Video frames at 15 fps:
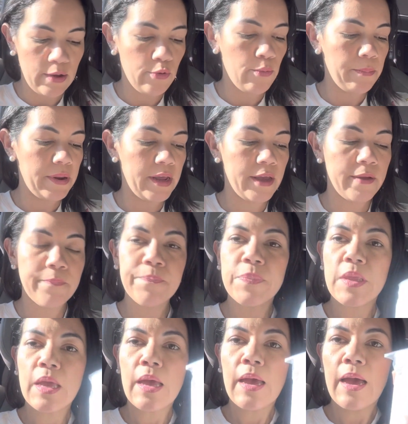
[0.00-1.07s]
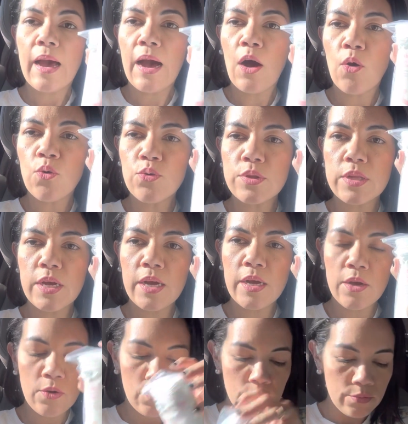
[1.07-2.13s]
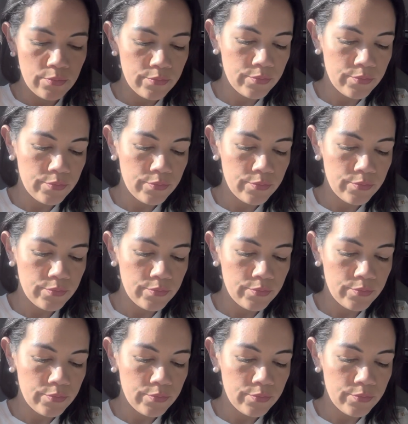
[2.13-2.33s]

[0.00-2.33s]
Eu comprei algodão,